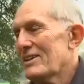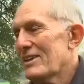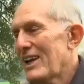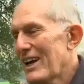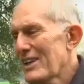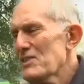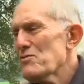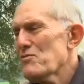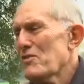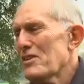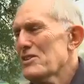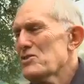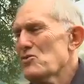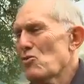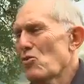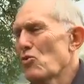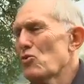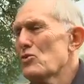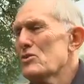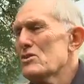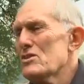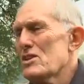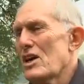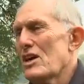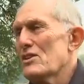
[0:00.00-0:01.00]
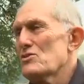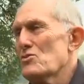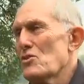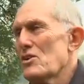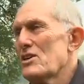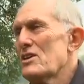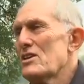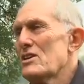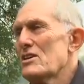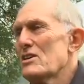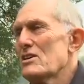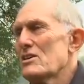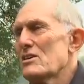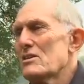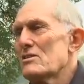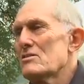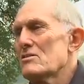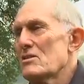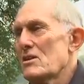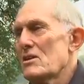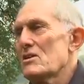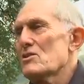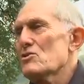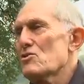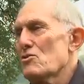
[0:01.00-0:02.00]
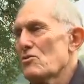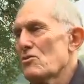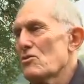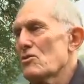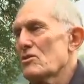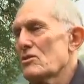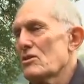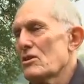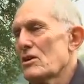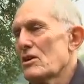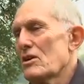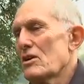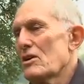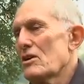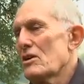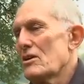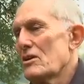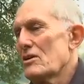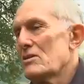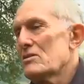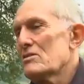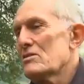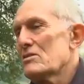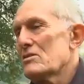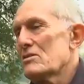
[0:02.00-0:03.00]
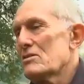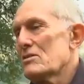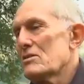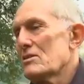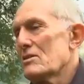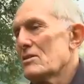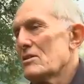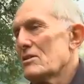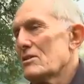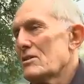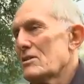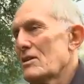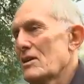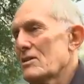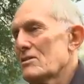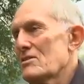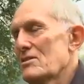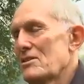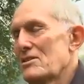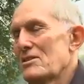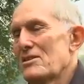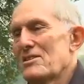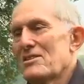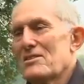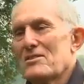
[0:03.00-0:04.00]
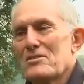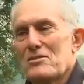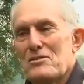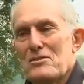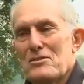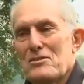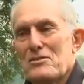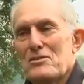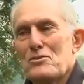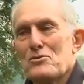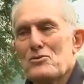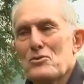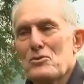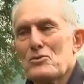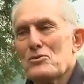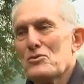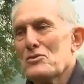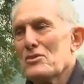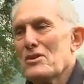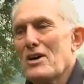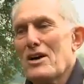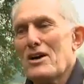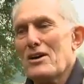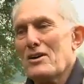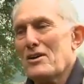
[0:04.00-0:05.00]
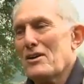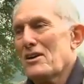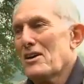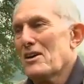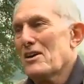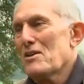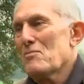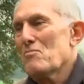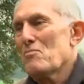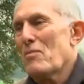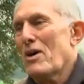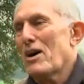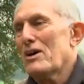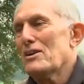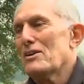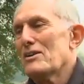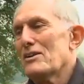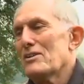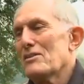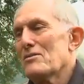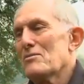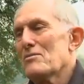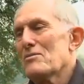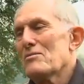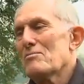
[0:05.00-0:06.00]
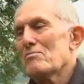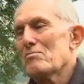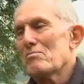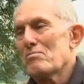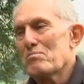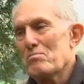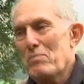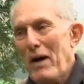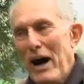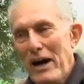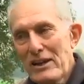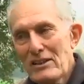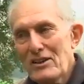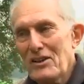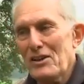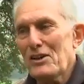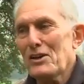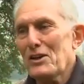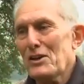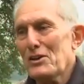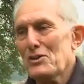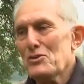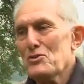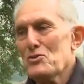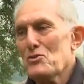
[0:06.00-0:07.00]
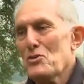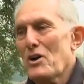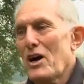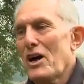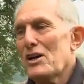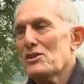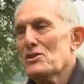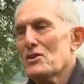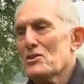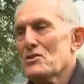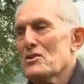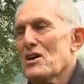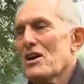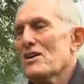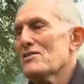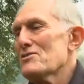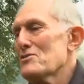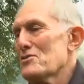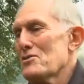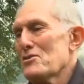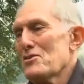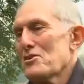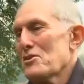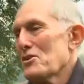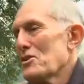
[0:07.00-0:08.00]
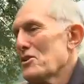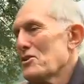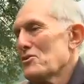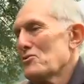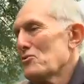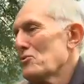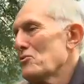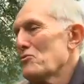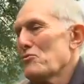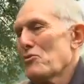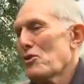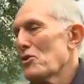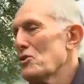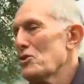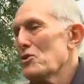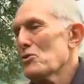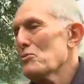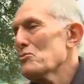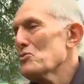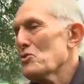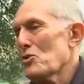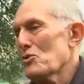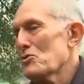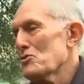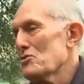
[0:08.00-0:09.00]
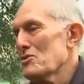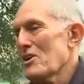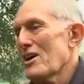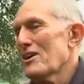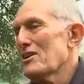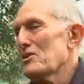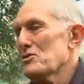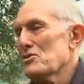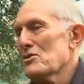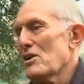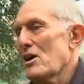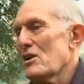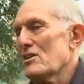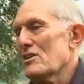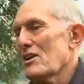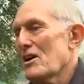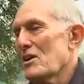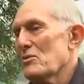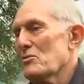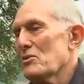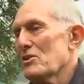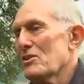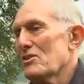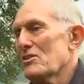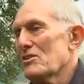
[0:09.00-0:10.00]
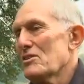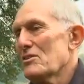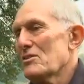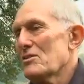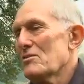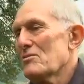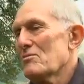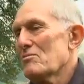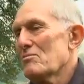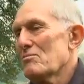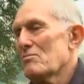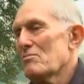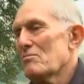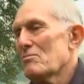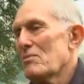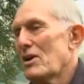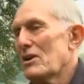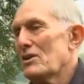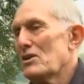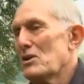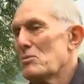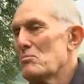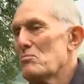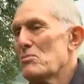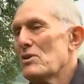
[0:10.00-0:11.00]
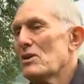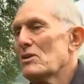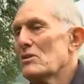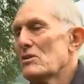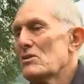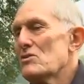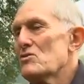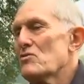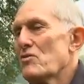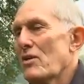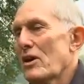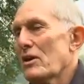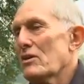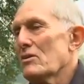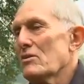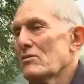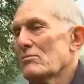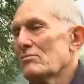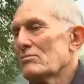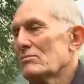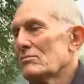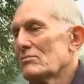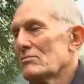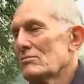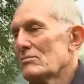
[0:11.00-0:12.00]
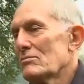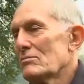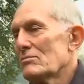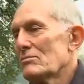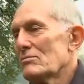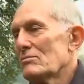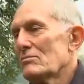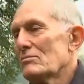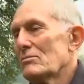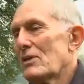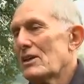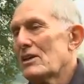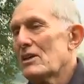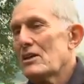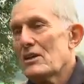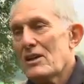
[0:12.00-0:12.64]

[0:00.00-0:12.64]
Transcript: Das, was uns also hier sehr stört, ist, dass ich äh, sozusagen meine Beiträge zur Alterskasse völlig umsonst eingezahlt habe. Man nimmt mir dies weg man